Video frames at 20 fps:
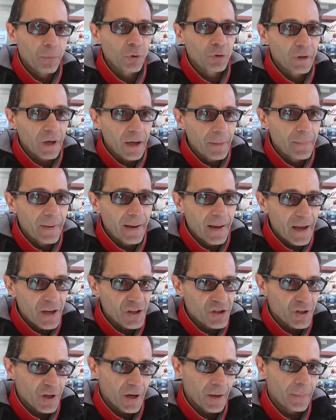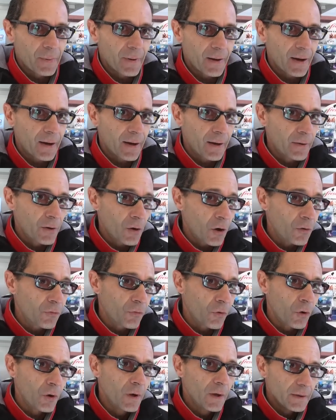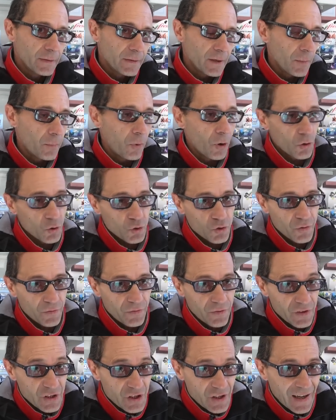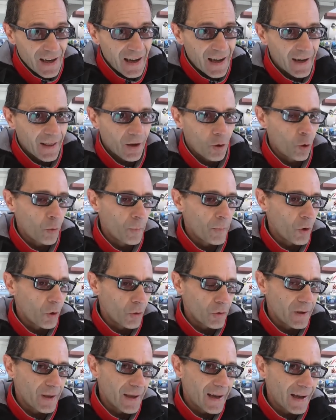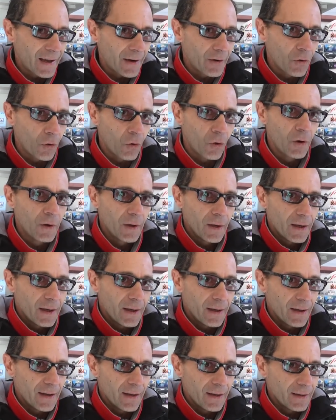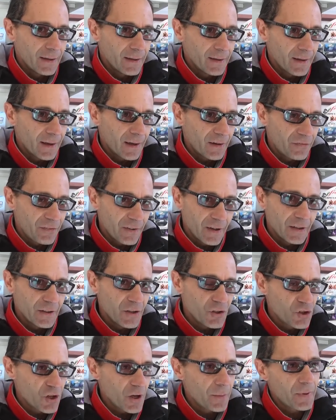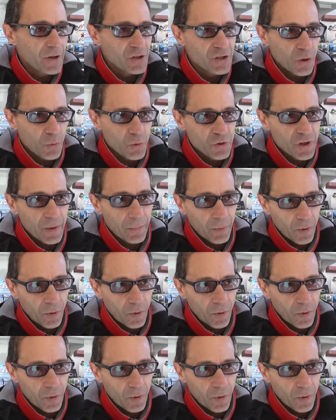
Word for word: Potrebbe essere per il rinnovo del bonus fiscale come ogni anno eh, a fine dicembre c'è questa